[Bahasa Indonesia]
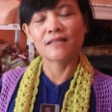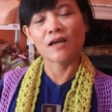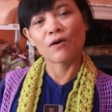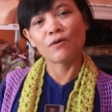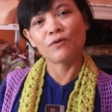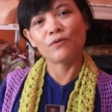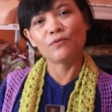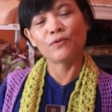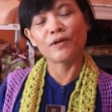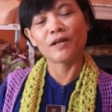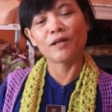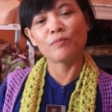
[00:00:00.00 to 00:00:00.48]

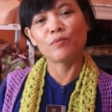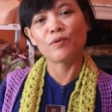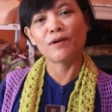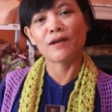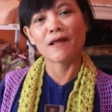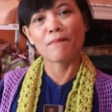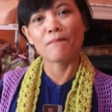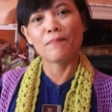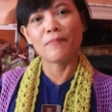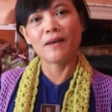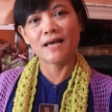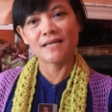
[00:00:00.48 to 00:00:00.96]
tahun
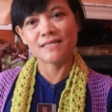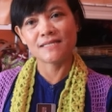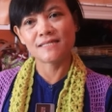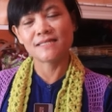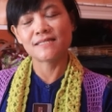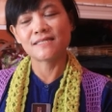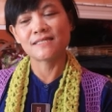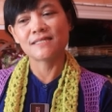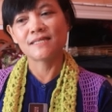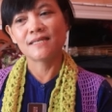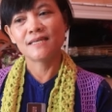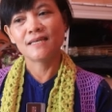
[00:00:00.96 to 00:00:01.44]
2016
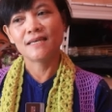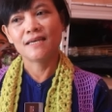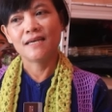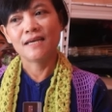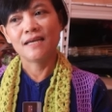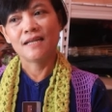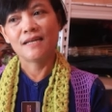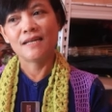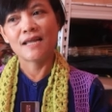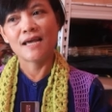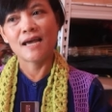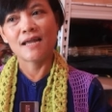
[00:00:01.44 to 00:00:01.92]

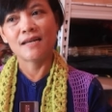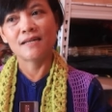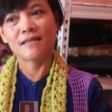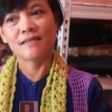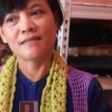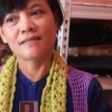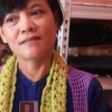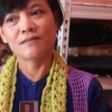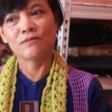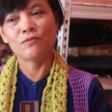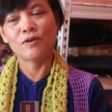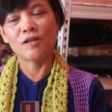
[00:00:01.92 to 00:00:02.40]

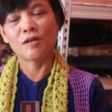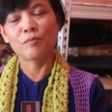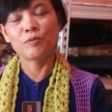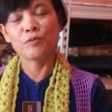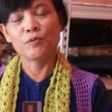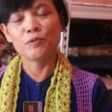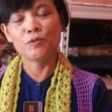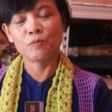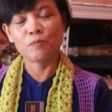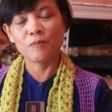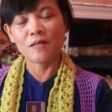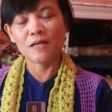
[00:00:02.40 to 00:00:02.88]
dan
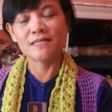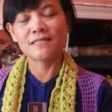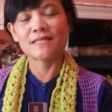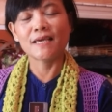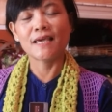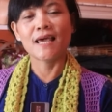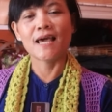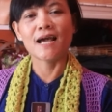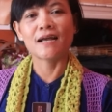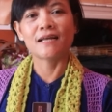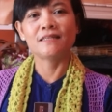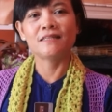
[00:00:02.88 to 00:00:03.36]
2017
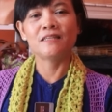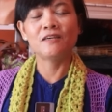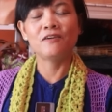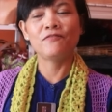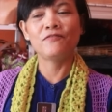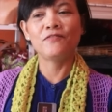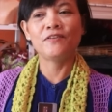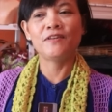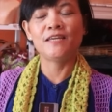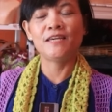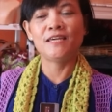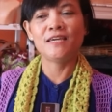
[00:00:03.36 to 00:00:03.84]
saya
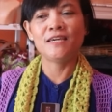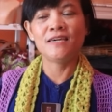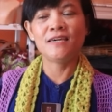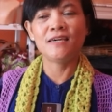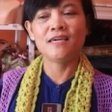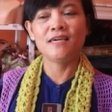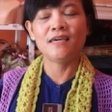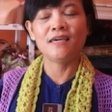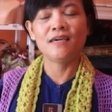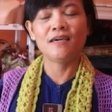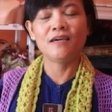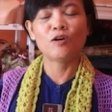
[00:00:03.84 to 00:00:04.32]
aktif
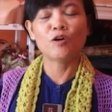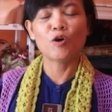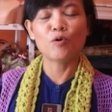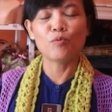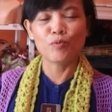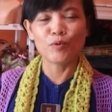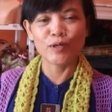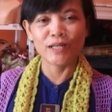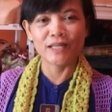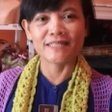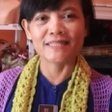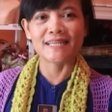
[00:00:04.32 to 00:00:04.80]
di
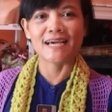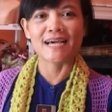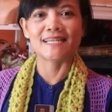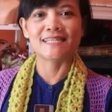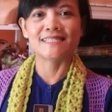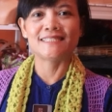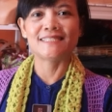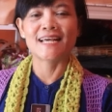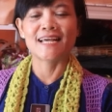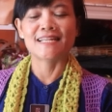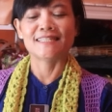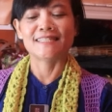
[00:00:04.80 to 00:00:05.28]

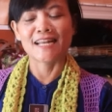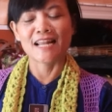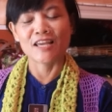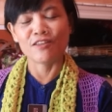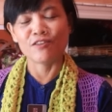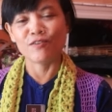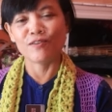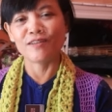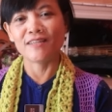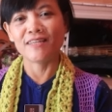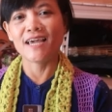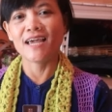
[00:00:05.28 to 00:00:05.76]
komunitas dan
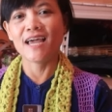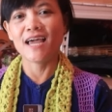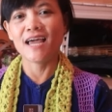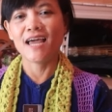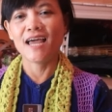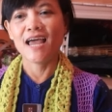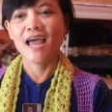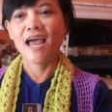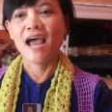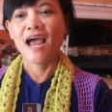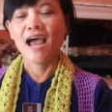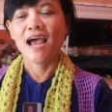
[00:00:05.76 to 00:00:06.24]
selanjutnya
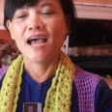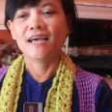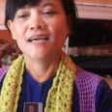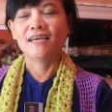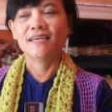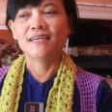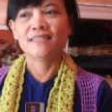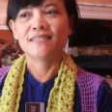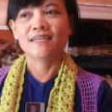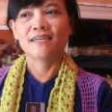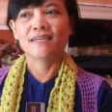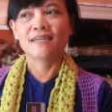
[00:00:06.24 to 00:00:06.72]

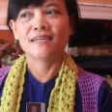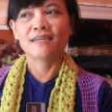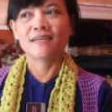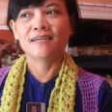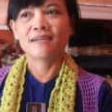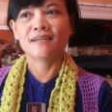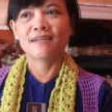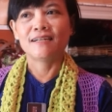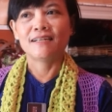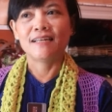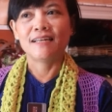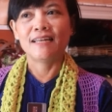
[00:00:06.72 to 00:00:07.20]

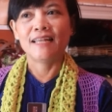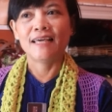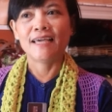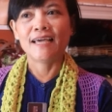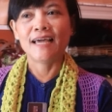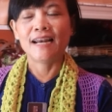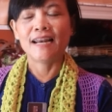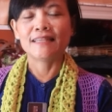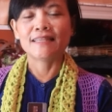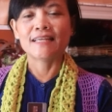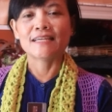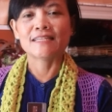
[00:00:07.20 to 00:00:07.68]
eh,
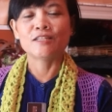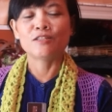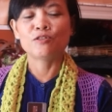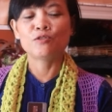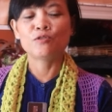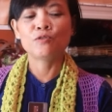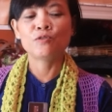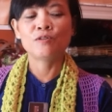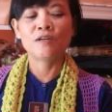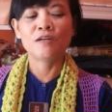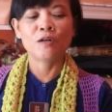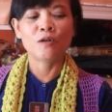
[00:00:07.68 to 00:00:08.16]
legalitas
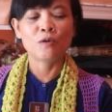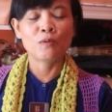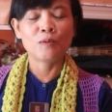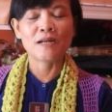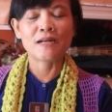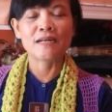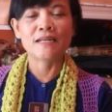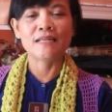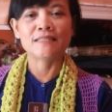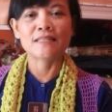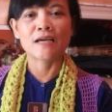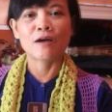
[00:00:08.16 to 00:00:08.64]
itu
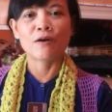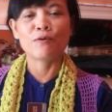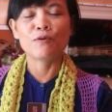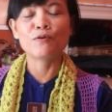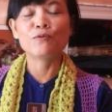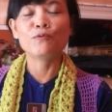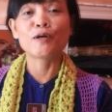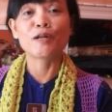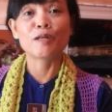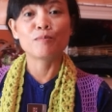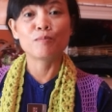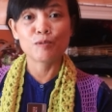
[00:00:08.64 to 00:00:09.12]
keluar di
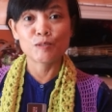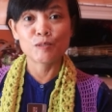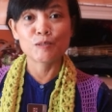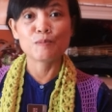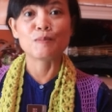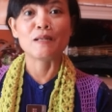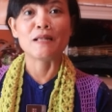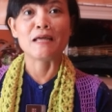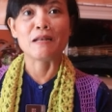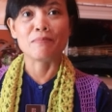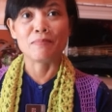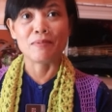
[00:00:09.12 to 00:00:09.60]
tahun
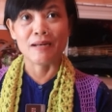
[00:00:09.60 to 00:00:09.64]
2019